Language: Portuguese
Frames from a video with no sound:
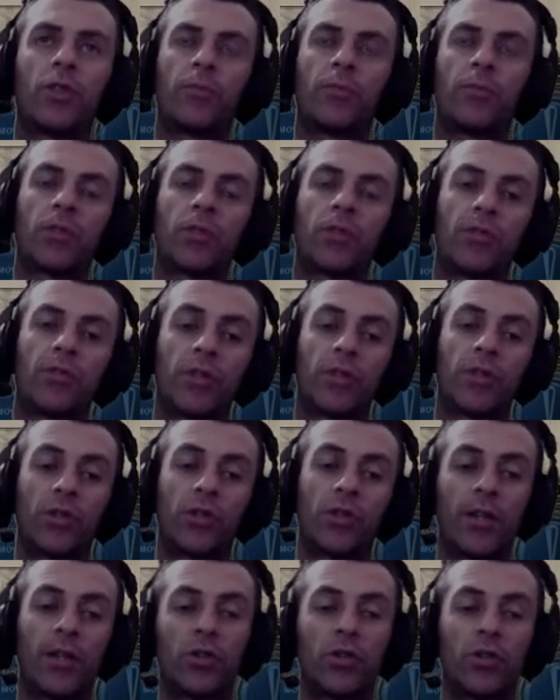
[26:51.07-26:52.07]
depois que você
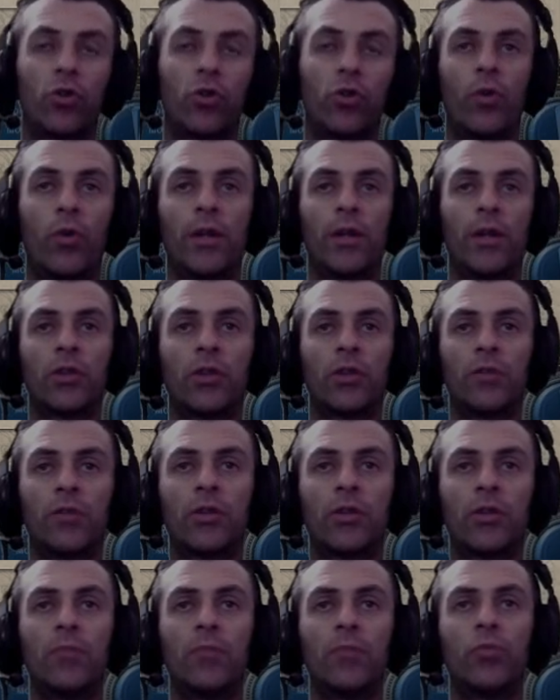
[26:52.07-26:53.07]
selecionou aqui, é só
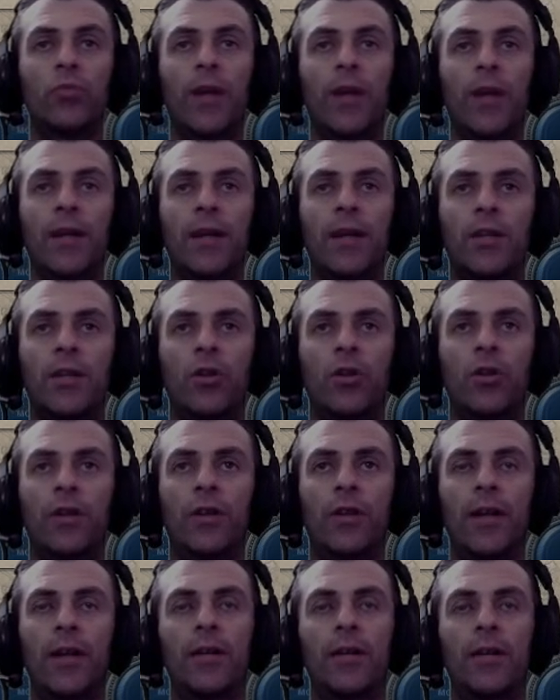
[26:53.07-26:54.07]
você mudar aqui, ó,
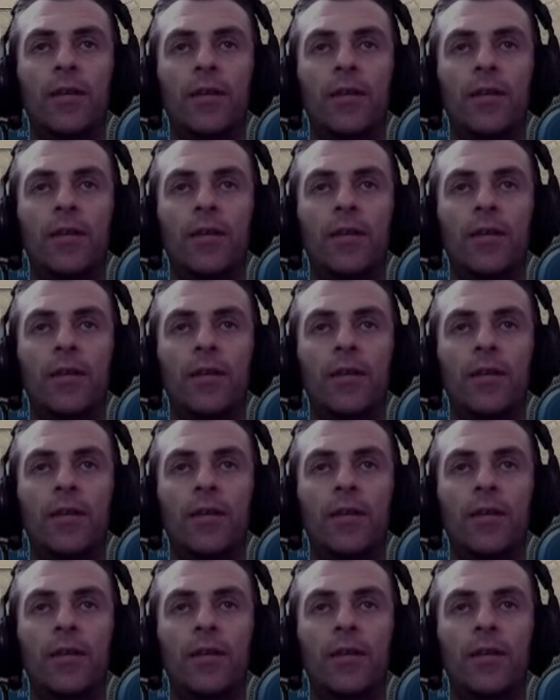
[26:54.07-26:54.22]
tá?